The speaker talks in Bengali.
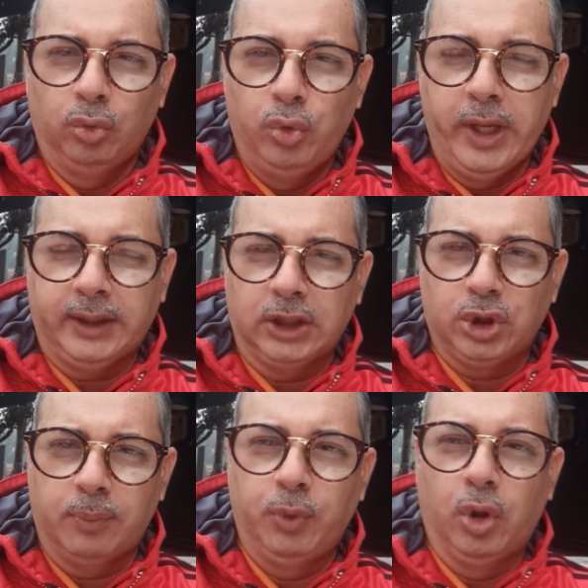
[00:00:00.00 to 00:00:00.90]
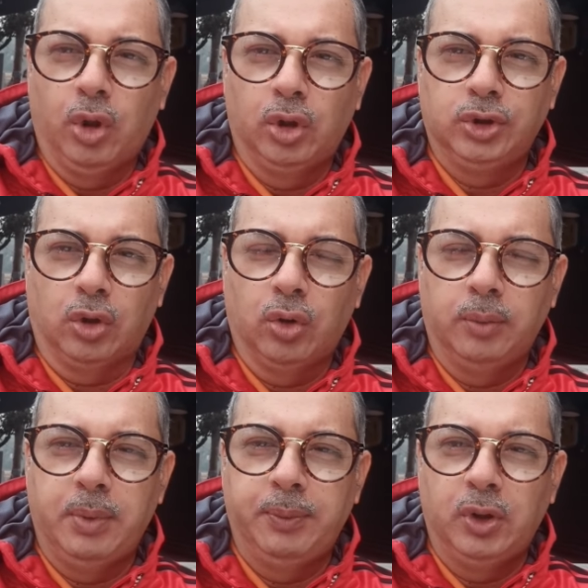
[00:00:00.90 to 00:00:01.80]
দুই একটা শব্দ যখন
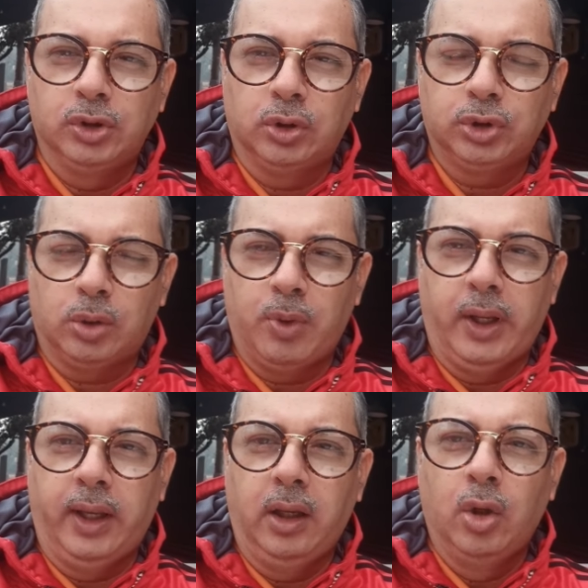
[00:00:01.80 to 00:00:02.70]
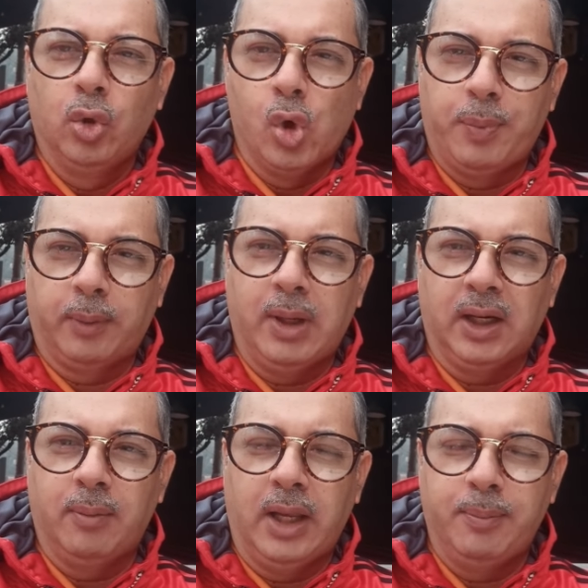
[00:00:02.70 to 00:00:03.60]
বিভিন্ন সময়ে ওপার
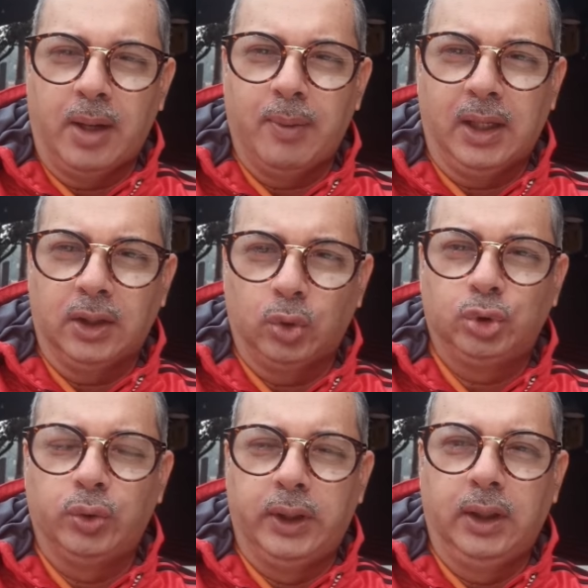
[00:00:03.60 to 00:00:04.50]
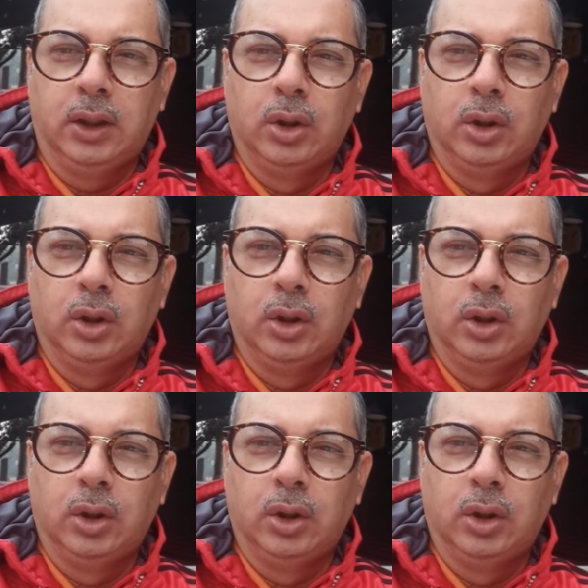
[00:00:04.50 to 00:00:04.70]
বাংলা বা এপার বাংলাতেও শুনি